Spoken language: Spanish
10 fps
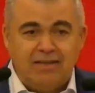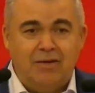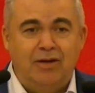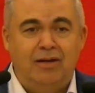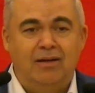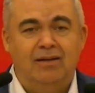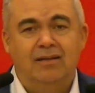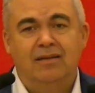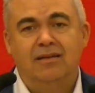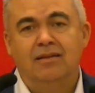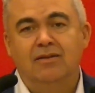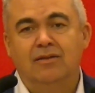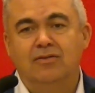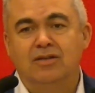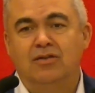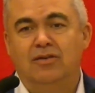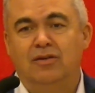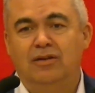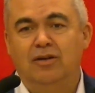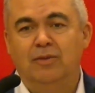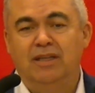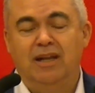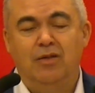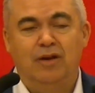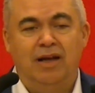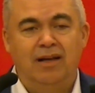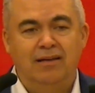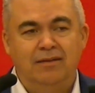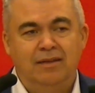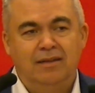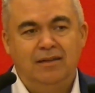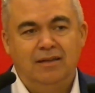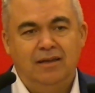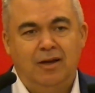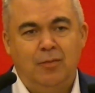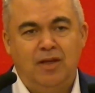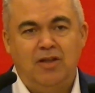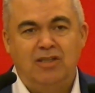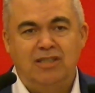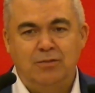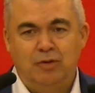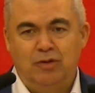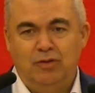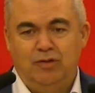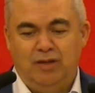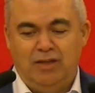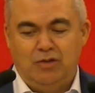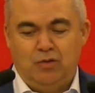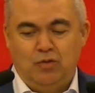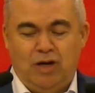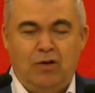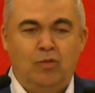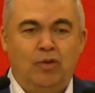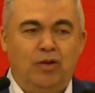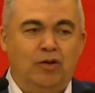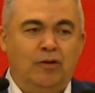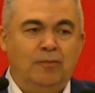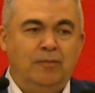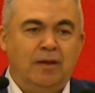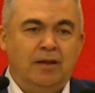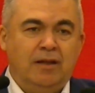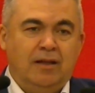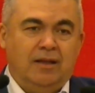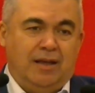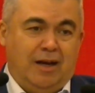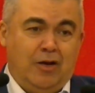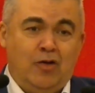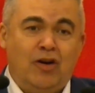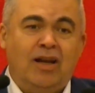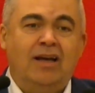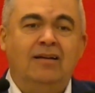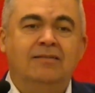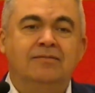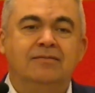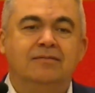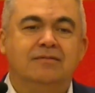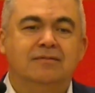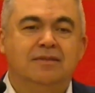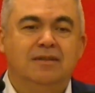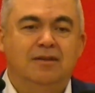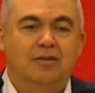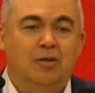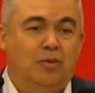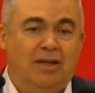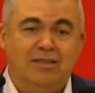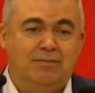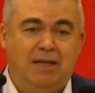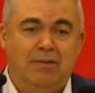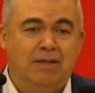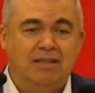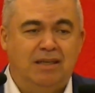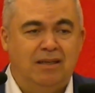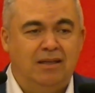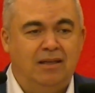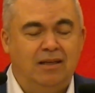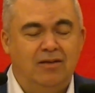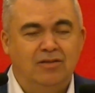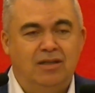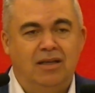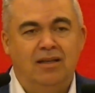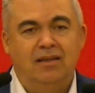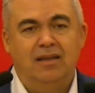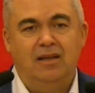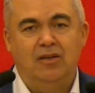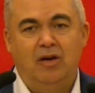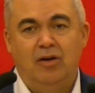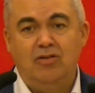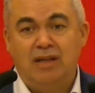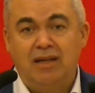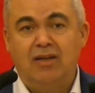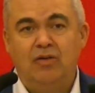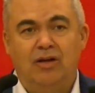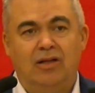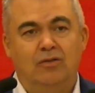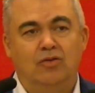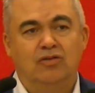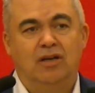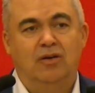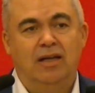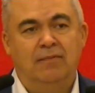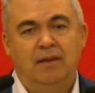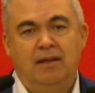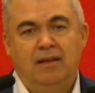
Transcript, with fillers: he estado en el Consejo, en el Comité Nacional, acompañando a Chimo, donde ha hecho un anuncio que le honra como las palabras que, nos ha dirigido ahora, os ha dirigido a todos ahora,